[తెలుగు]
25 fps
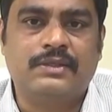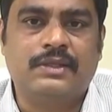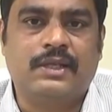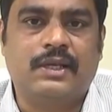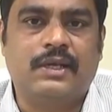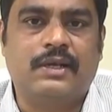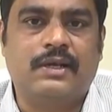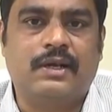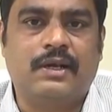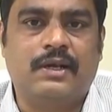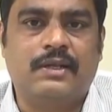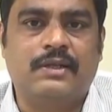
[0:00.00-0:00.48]

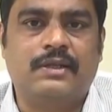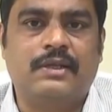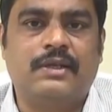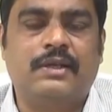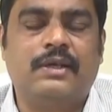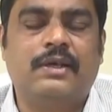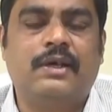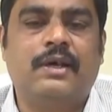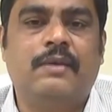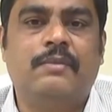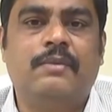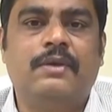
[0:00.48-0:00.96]
చాలా
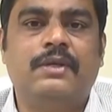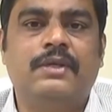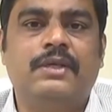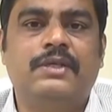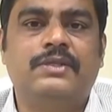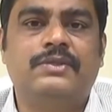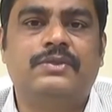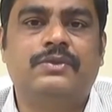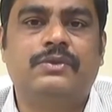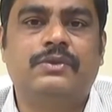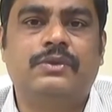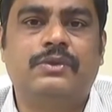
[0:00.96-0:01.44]
కట్టదిట్టంగా అమలు
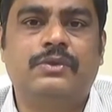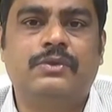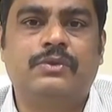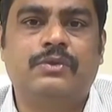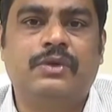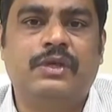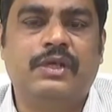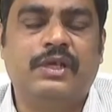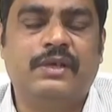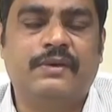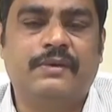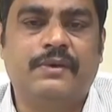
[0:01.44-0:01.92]
చేసుకుంటూ
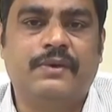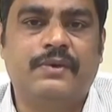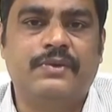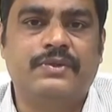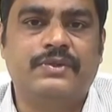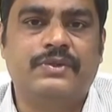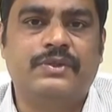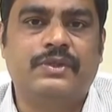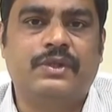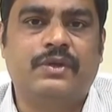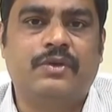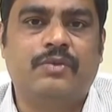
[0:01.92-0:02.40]
ఎవరు
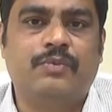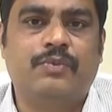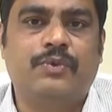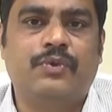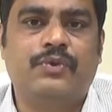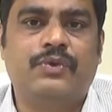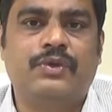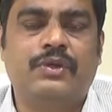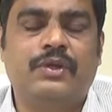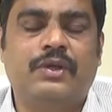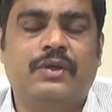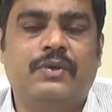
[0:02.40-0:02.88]
వస్తున్నారు
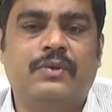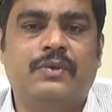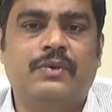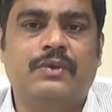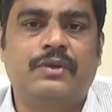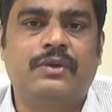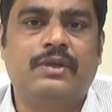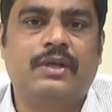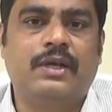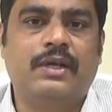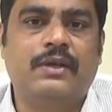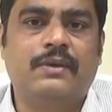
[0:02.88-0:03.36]
పోతున్నారు
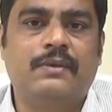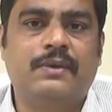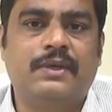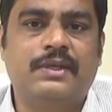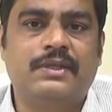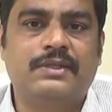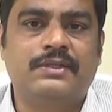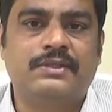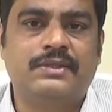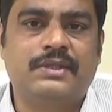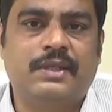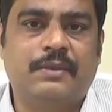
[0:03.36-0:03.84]
దానికి
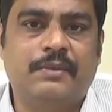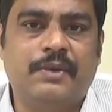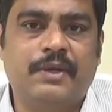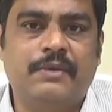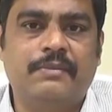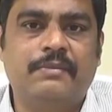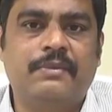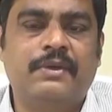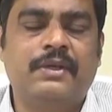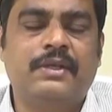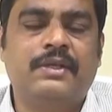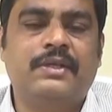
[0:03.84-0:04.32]
కూడా
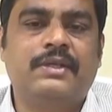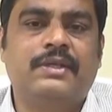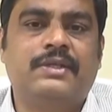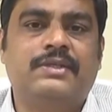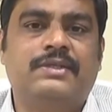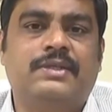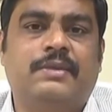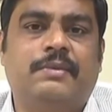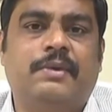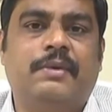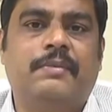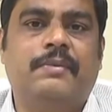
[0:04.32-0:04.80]
సమయం
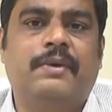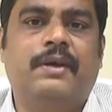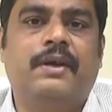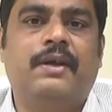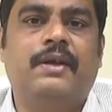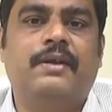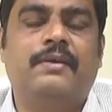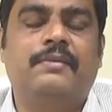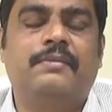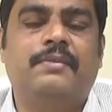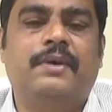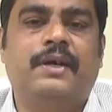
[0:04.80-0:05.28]

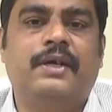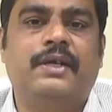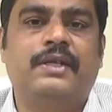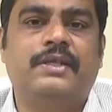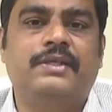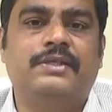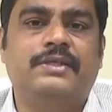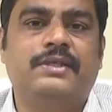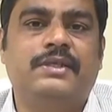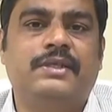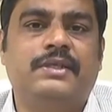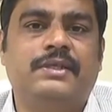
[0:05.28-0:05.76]
సమయపాలన
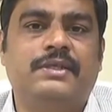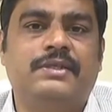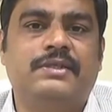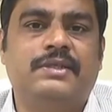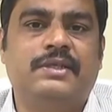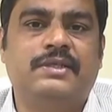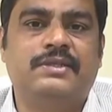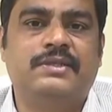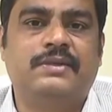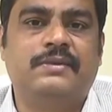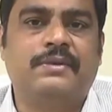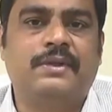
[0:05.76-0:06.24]
పాటించి
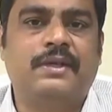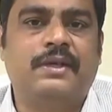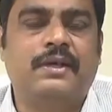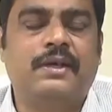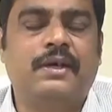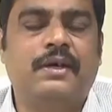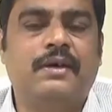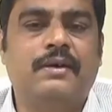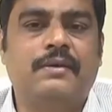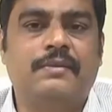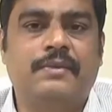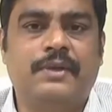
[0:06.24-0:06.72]
చేసే
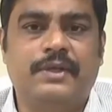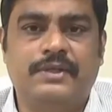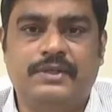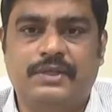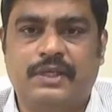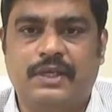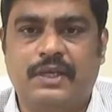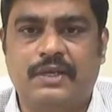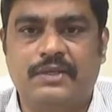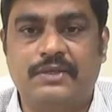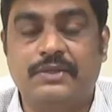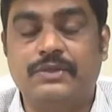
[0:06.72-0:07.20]
విధంగా మనం
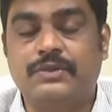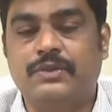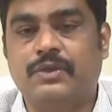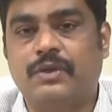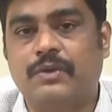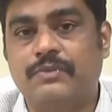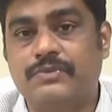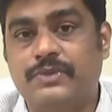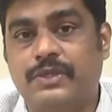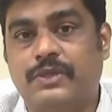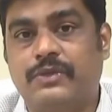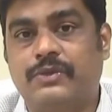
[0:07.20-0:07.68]
చర్యలు
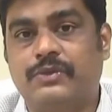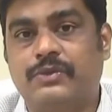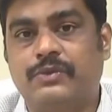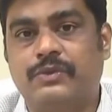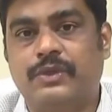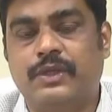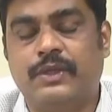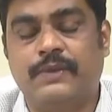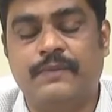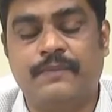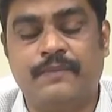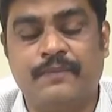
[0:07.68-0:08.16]
తీసుకోవడం
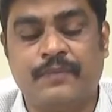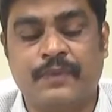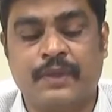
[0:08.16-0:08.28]
జరుగుతుంది